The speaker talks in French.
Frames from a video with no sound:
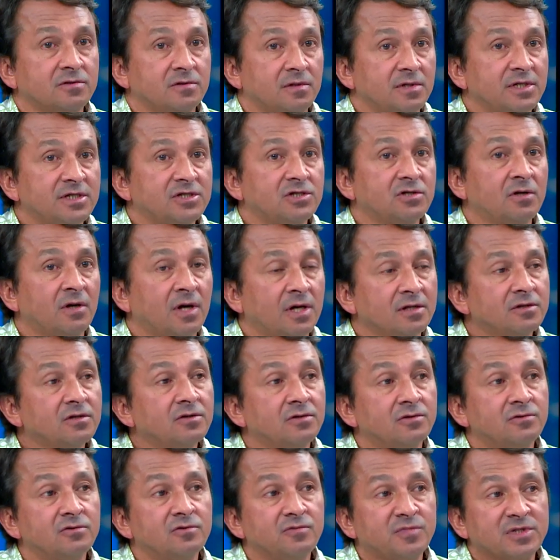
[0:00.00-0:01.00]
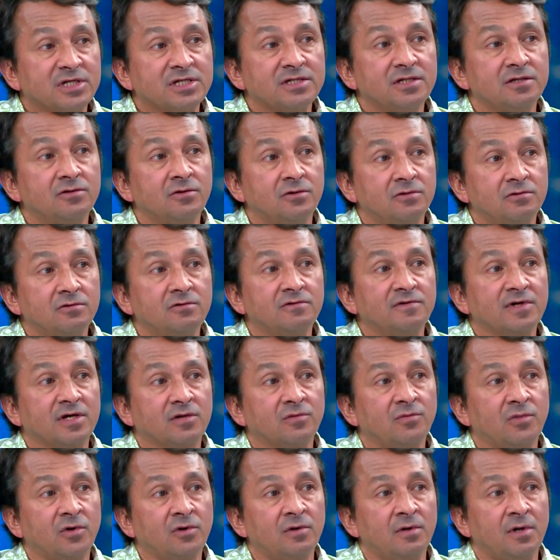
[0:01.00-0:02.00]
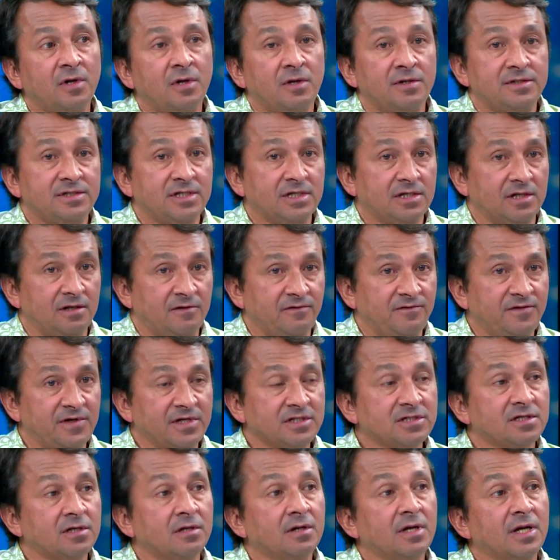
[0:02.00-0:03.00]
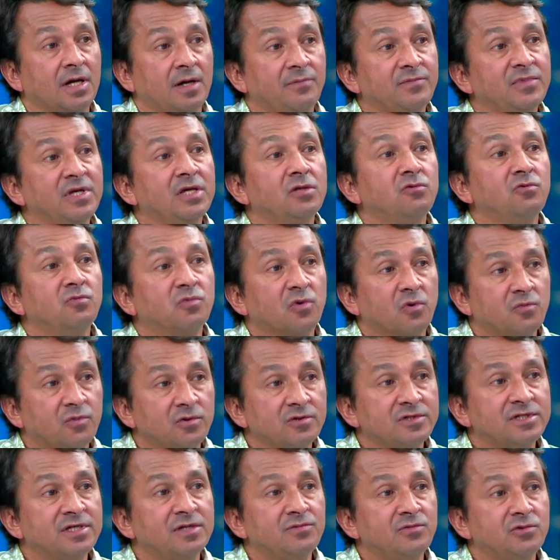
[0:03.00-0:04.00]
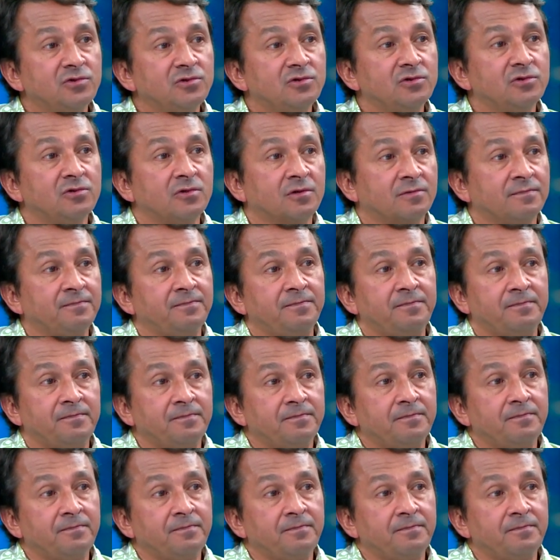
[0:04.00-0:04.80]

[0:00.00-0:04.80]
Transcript: ce que les gens attendent du président du gouvernement, c'est qu'il fixe un cap et nous propose des mesures.